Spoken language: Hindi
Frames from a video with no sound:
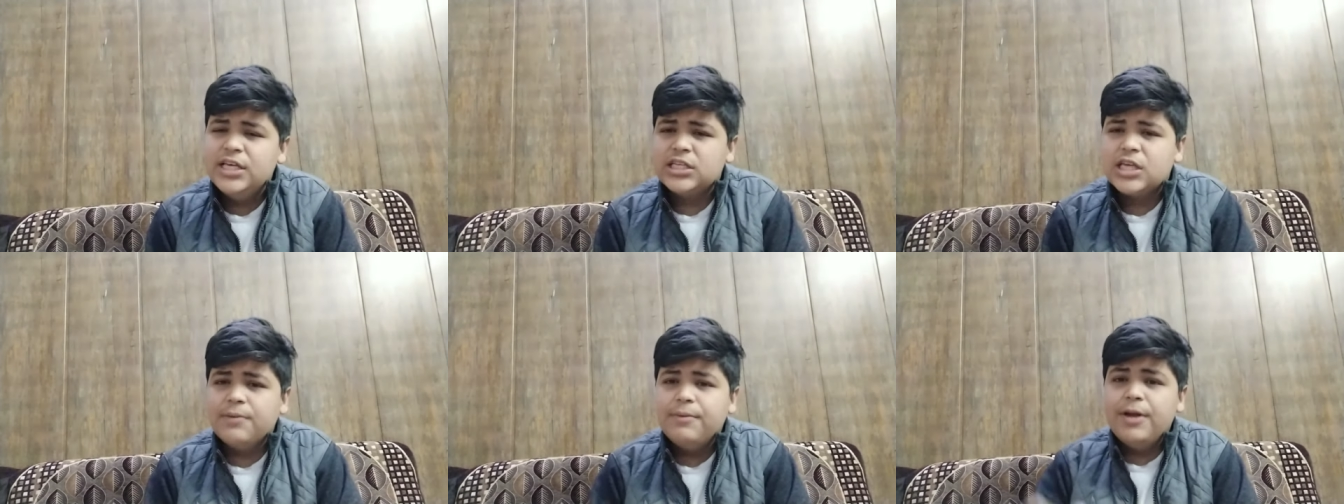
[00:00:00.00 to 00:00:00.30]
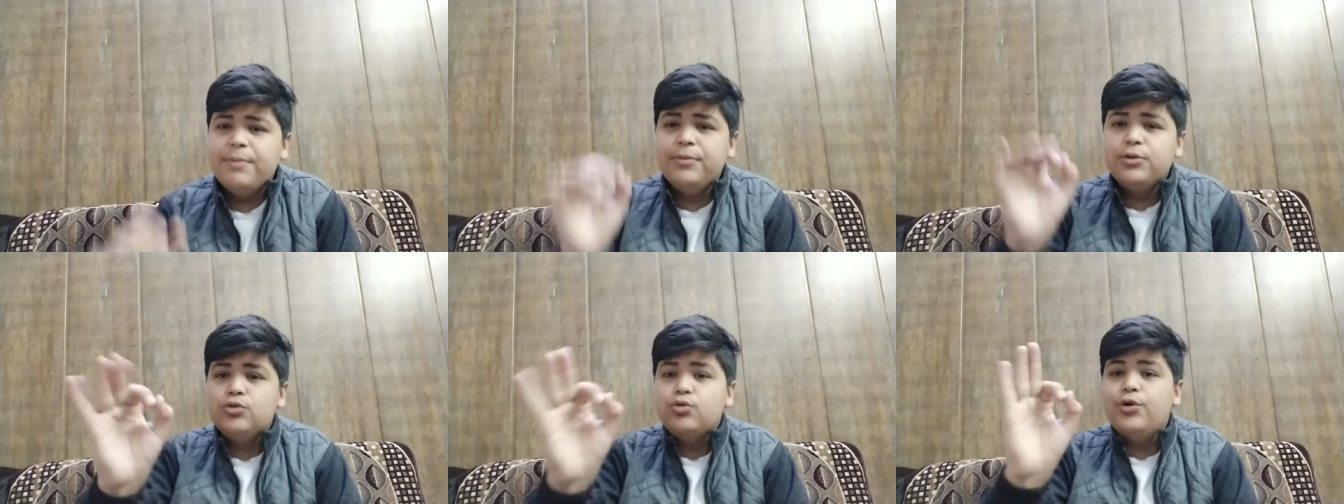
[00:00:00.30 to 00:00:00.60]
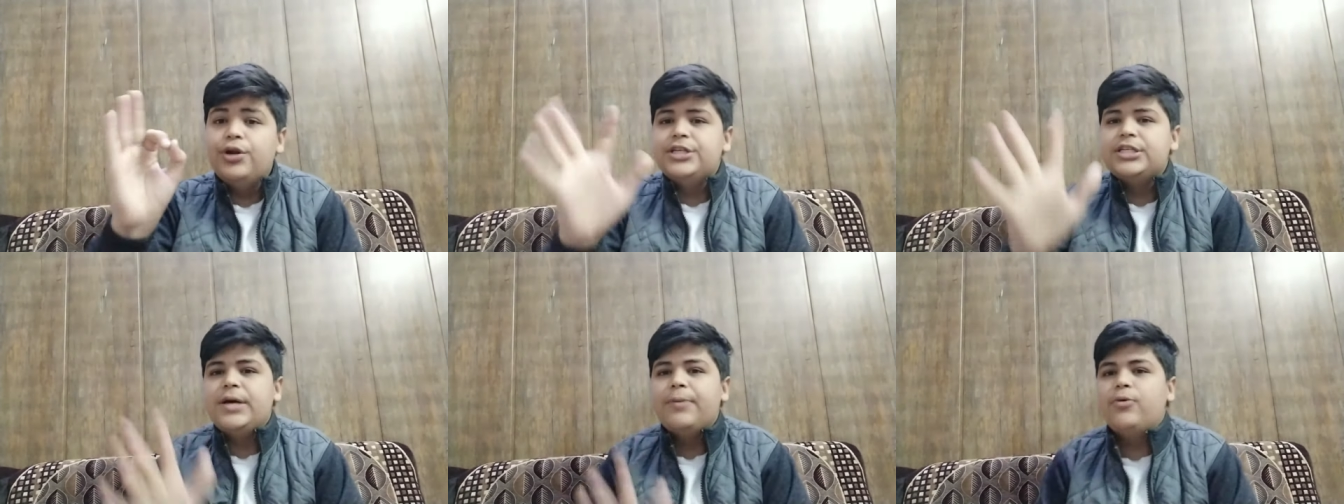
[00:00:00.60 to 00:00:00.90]
है इसके बारे में
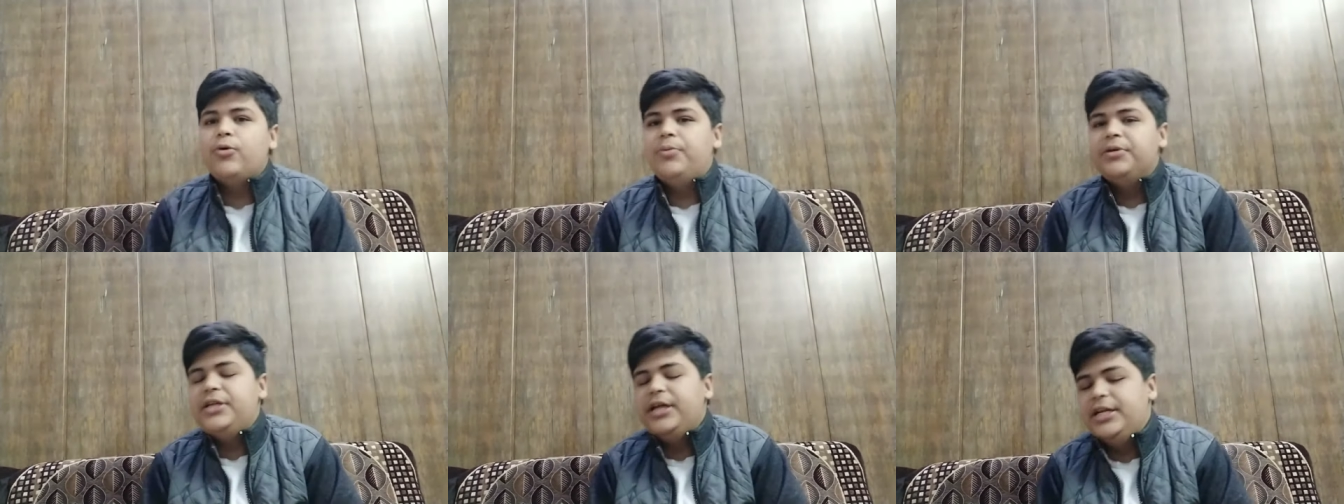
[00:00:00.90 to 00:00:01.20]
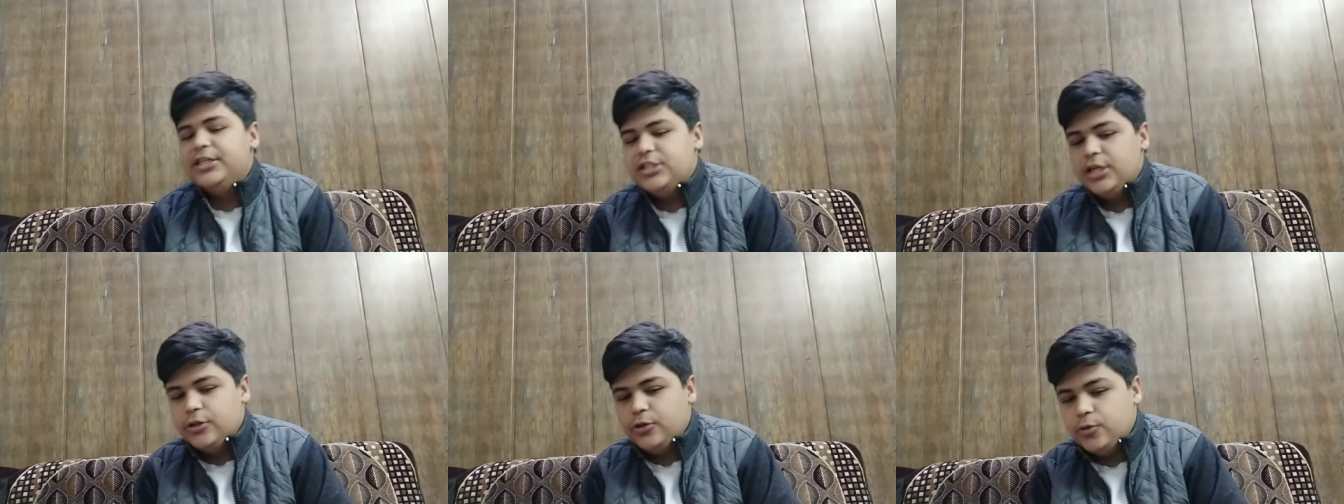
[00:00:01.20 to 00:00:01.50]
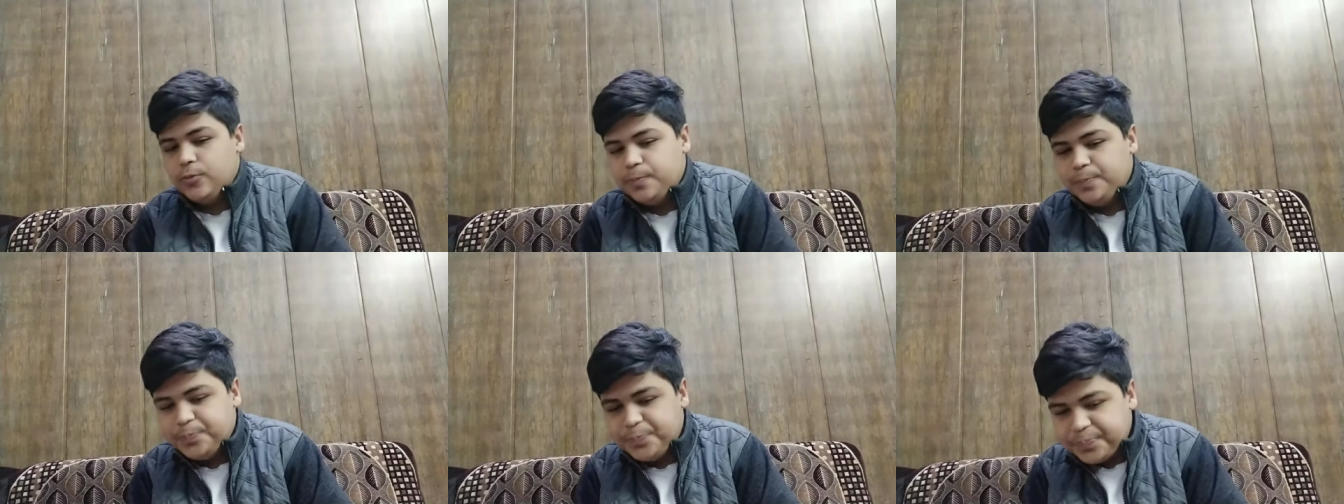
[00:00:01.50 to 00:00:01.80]
थोड़ा सा आपको बताना
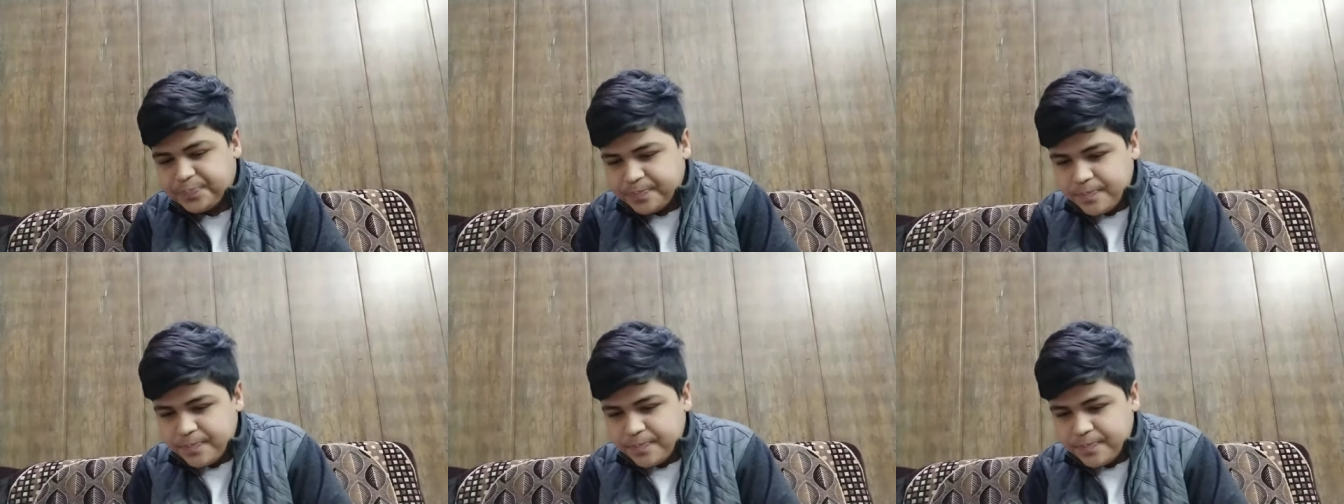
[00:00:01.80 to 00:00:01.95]
चाहता हूँ